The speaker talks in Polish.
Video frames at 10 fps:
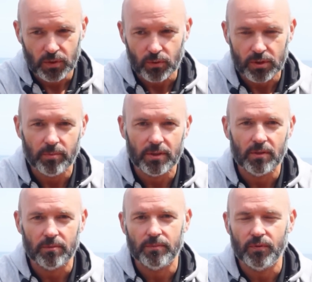już nie
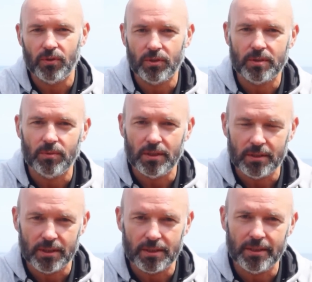będą wiodącymi
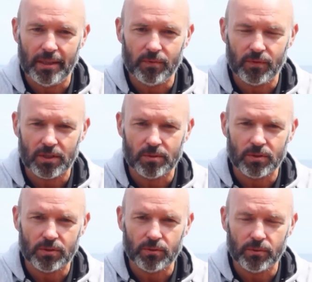decyzjami w
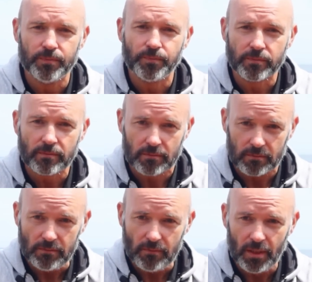naszym życiu.
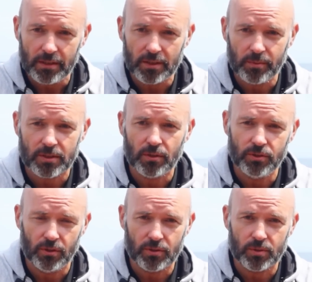Natomiast
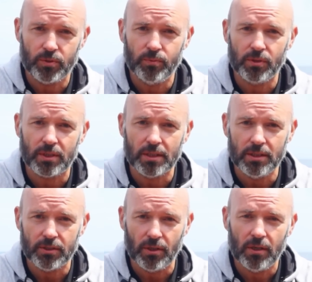chodzi o to, żebyśmy
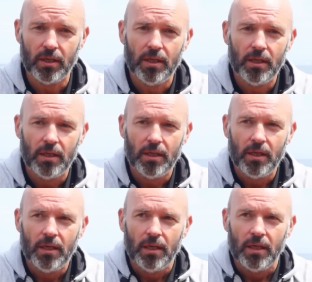odkryli to,
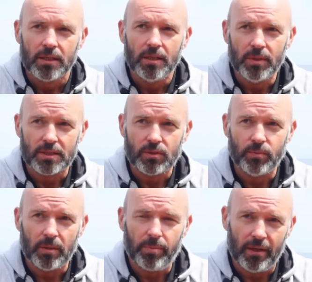kim
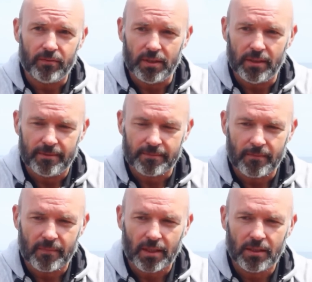jesteśmy naprawdę.
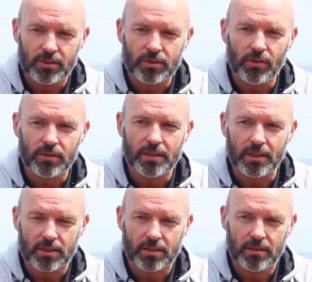Stąd
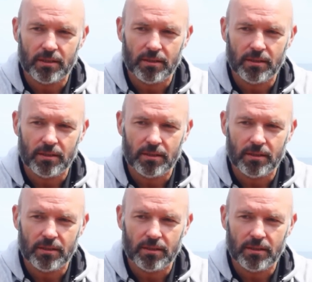też